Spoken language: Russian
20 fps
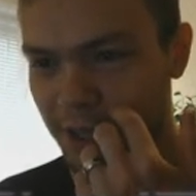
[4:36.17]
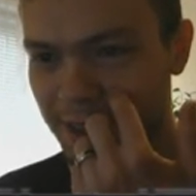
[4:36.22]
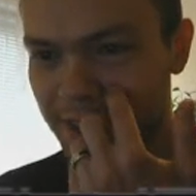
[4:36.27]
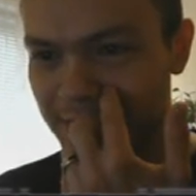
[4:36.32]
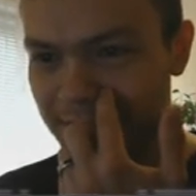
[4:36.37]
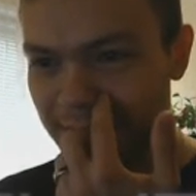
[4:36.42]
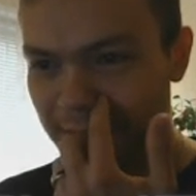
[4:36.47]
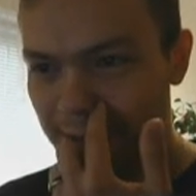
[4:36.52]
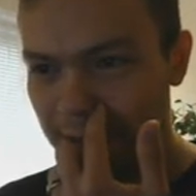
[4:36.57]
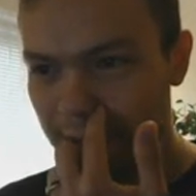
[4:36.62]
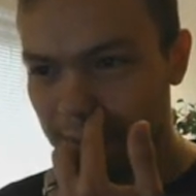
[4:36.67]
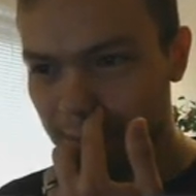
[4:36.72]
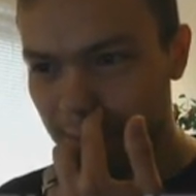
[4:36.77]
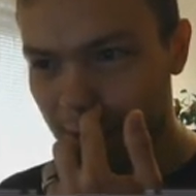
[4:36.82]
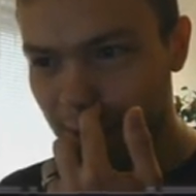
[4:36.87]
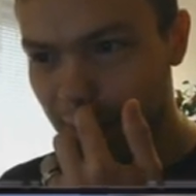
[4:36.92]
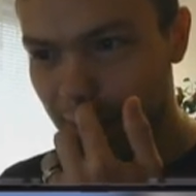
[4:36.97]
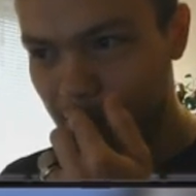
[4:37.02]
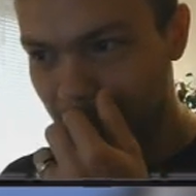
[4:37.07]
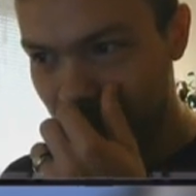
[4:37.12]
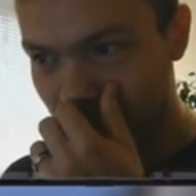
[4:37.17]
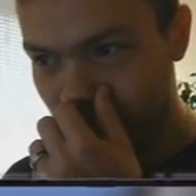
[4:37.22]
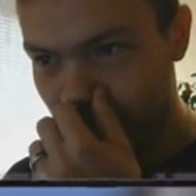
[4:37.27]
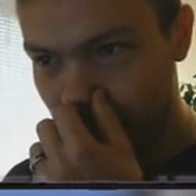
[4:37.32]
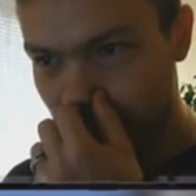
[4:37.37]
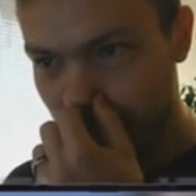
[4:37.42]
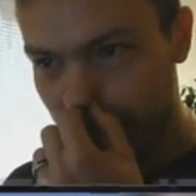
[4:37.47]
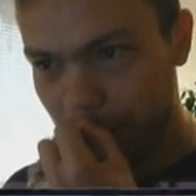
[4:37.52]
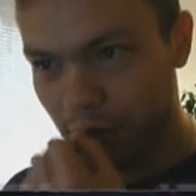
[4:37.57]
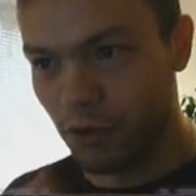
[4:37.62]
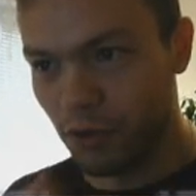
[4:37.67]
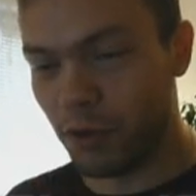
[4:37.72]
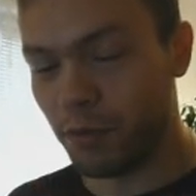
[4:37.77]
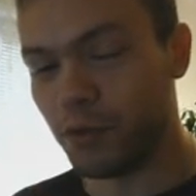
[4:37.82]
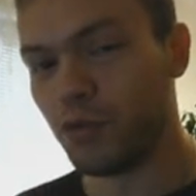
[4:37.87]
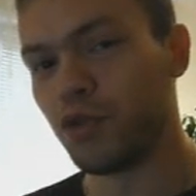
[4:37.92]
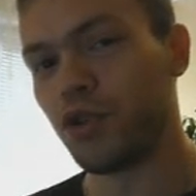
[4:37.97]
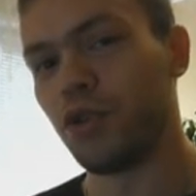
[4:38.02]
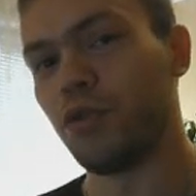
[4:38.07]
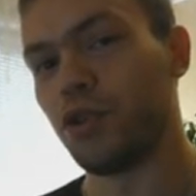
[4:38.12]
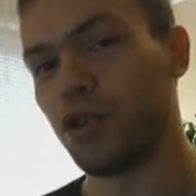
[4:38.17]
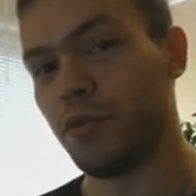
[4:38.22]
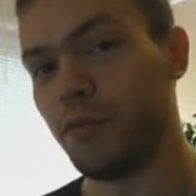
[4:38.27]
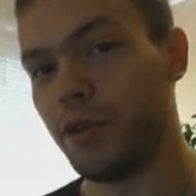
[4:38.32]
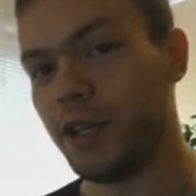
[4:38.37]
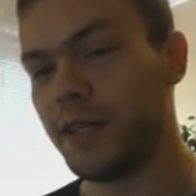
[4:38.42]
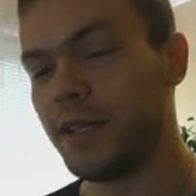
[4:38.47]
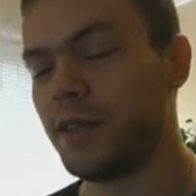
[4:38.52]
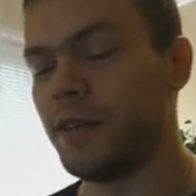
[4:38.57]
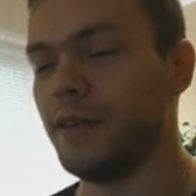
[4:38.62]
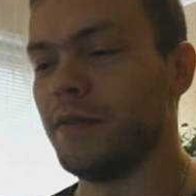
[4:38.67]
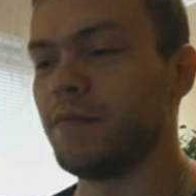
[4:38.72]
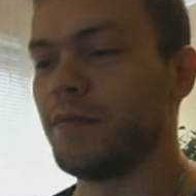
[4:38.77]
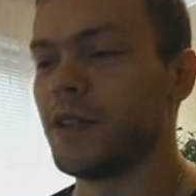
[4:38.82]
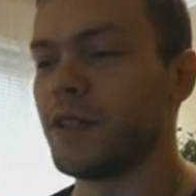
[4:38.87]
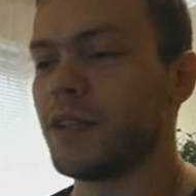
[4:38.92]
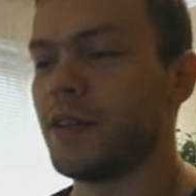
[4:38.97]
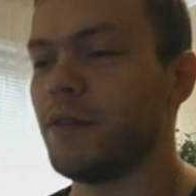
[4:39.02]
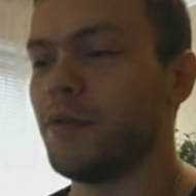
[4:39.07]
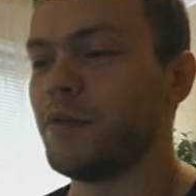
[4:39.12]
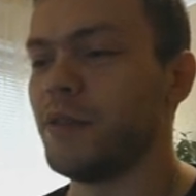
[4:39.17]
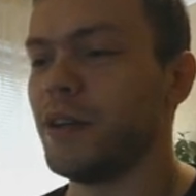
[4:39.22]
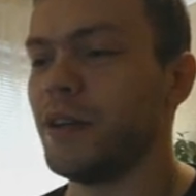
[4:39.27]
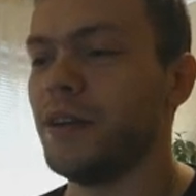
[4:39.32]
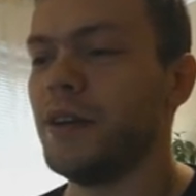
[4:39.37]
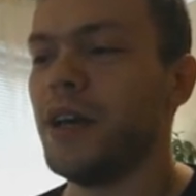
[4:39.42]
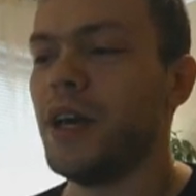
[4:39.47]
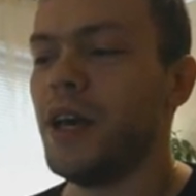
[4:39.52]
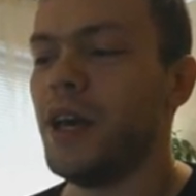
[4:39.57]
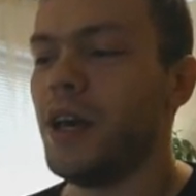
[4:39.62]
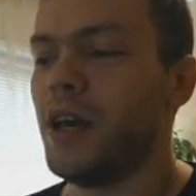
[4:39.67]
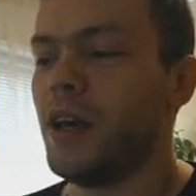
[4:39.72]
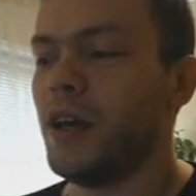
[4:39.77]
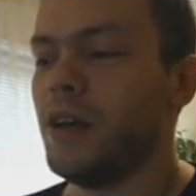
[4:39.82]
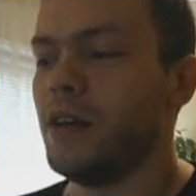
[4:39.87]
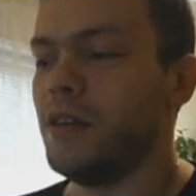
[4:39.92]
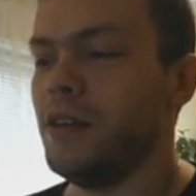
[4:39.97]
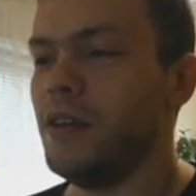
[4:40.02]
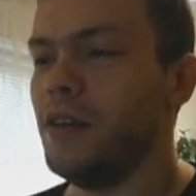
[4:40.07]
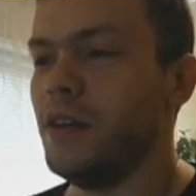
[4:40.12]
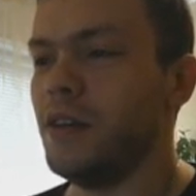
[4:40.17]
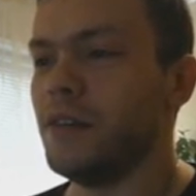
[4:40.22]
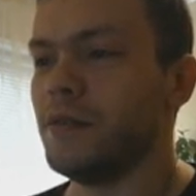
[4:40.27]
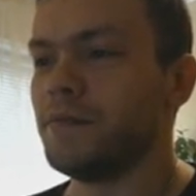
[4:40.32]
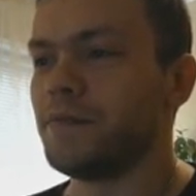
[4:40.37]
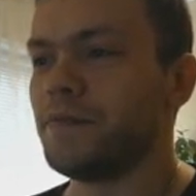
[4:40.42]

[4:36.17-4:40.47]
назовем, но мы уже очень близки, на самом деле. И,